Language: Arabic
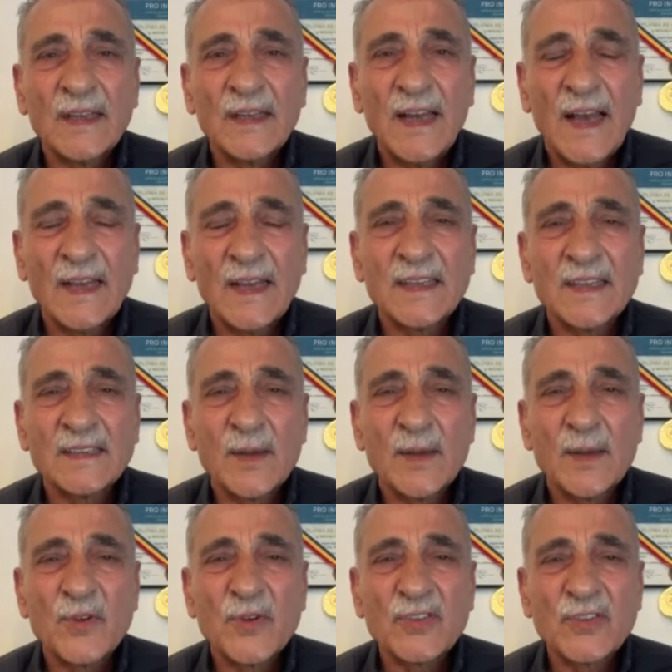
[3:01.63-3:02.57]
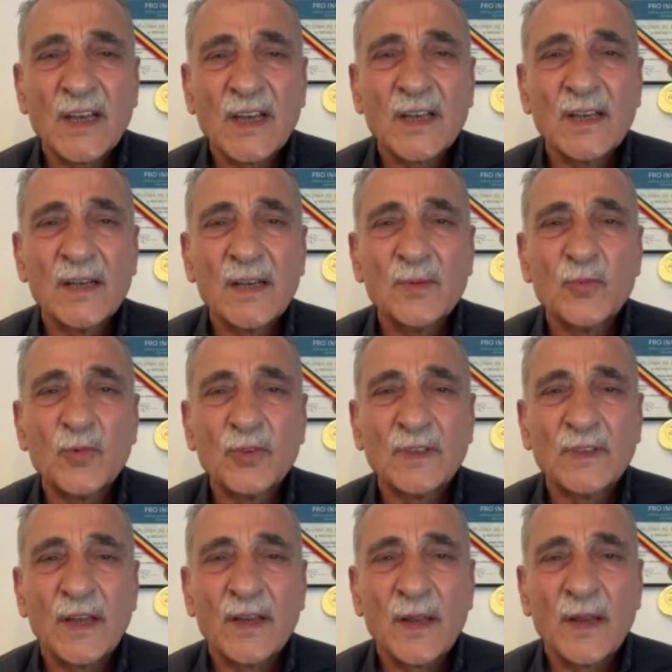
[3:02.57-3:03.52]
العدسة بشكل
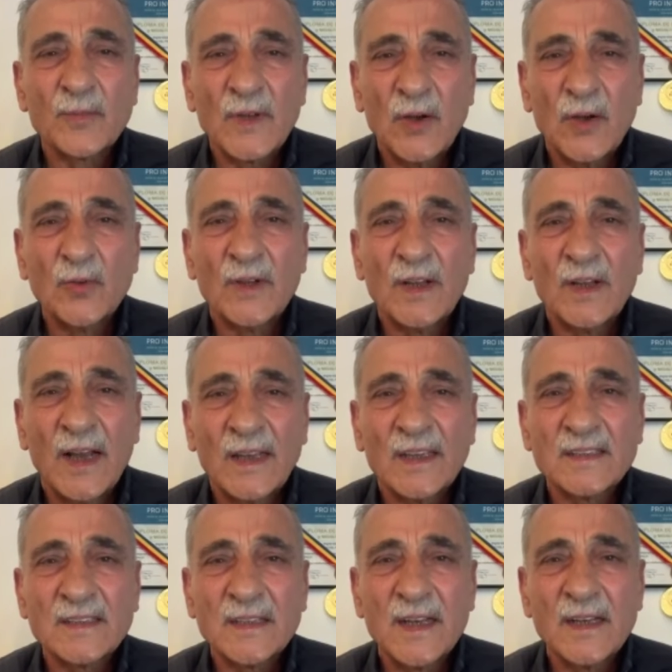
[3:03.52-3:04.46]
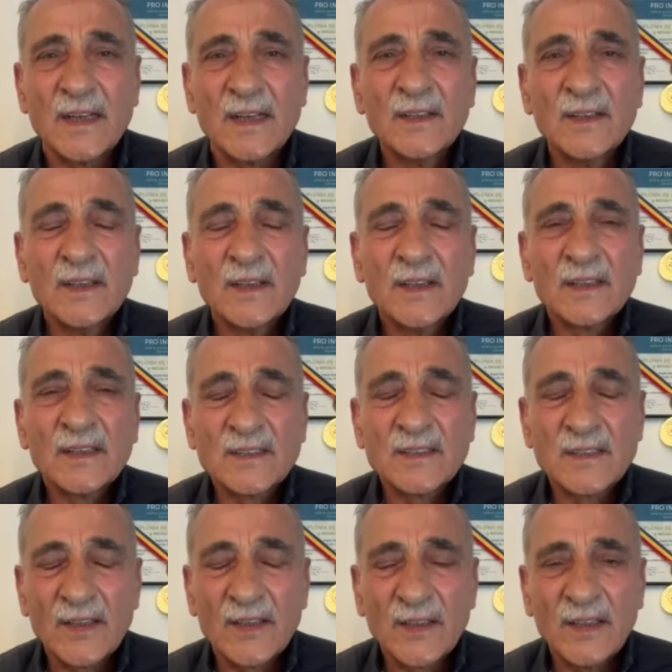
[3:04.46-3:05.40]
منتظم تعود العدسة
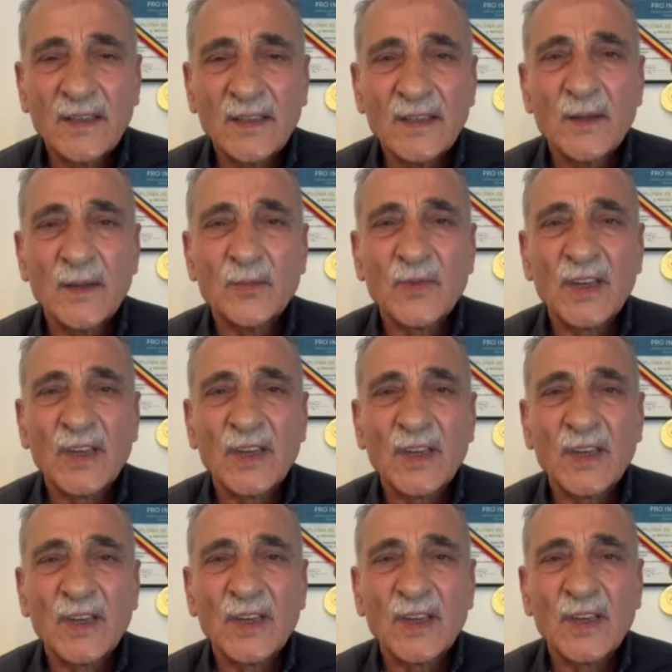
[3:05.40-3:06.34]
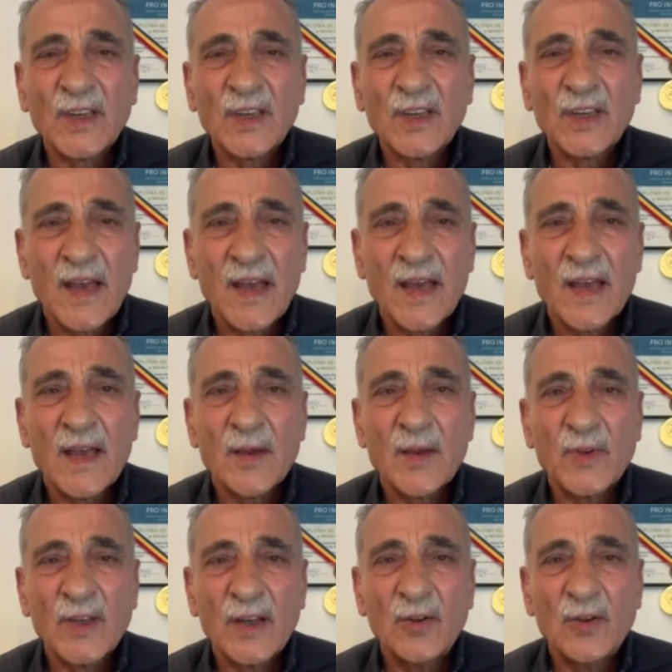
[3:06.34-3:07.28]
تستطيع امتصاص غذائها
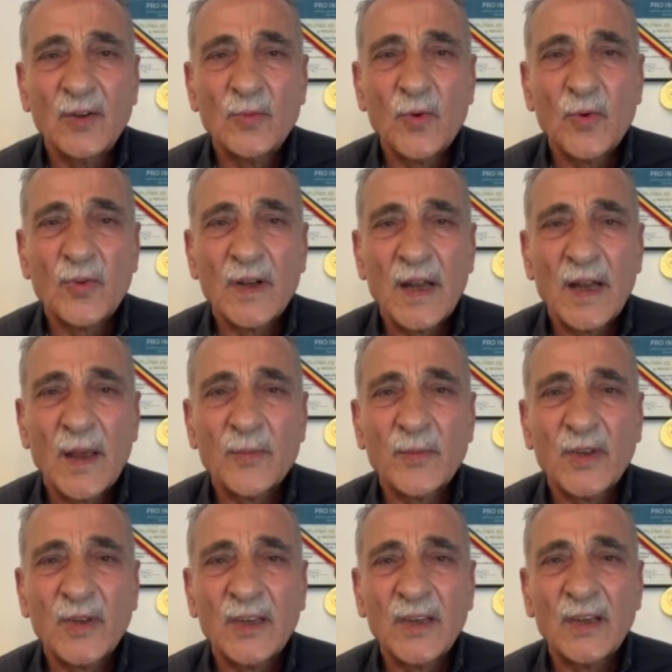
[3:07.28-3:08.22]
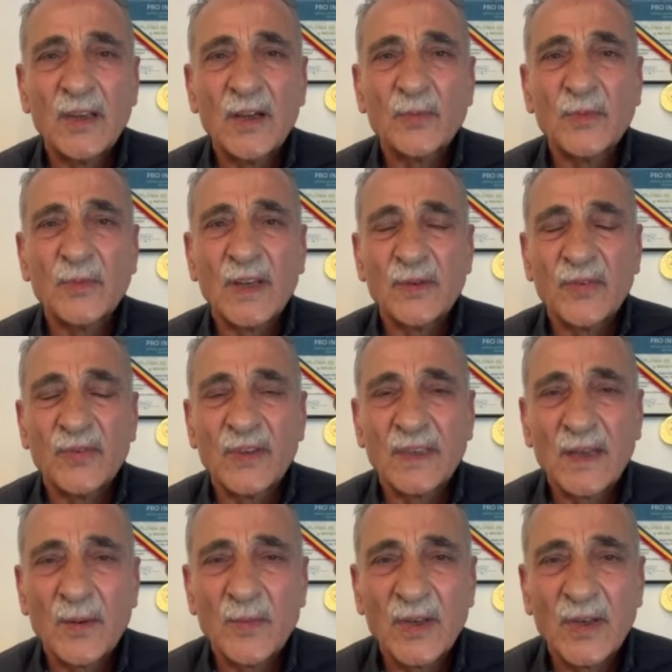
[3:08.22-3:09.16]
من الحموض الآمينية ومن
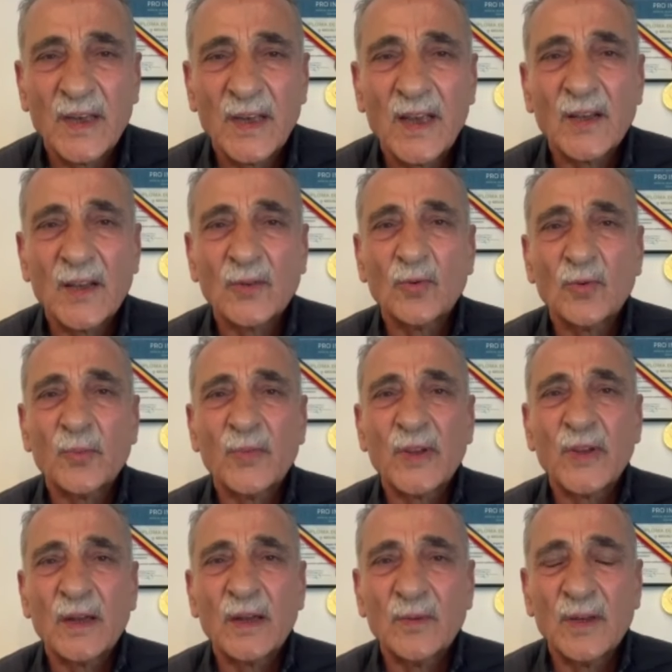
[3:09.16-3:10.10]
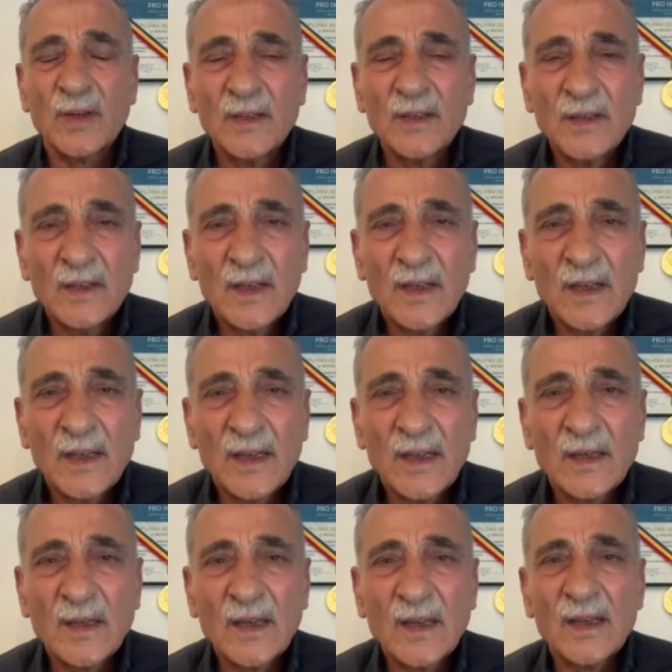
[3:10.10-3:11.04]
الفيتامينات ومن الـ
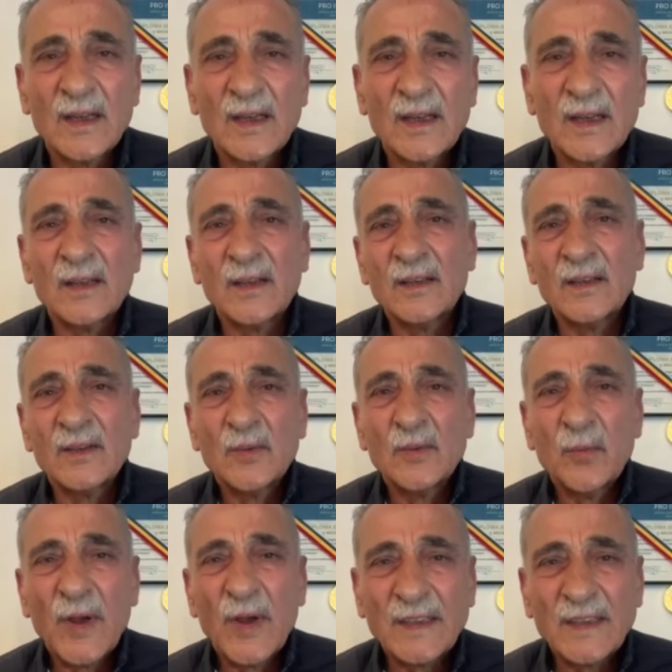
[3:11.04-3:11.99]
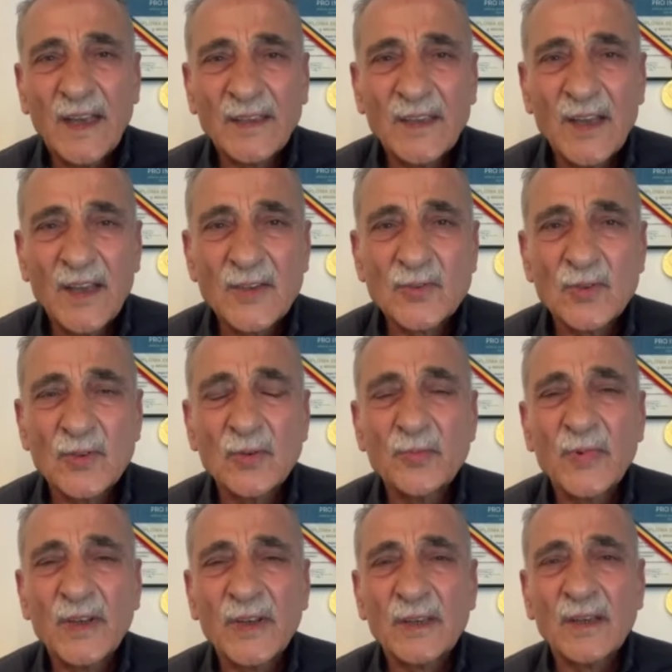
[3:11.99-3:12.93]
الـ ما تحتاجه
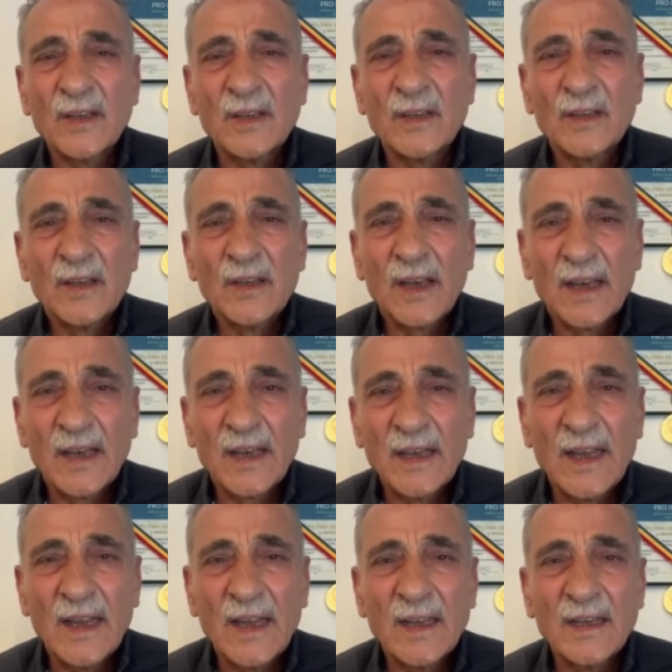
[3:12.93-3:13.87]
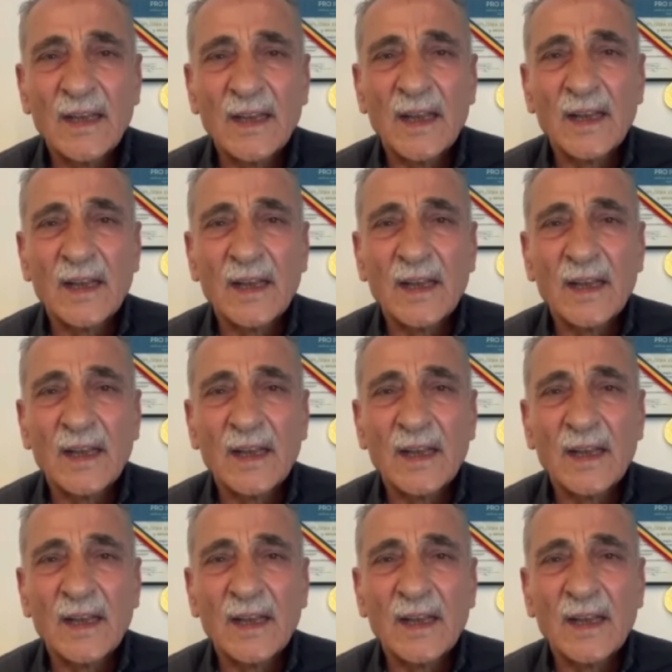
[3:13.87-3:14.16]
من خلال إيه،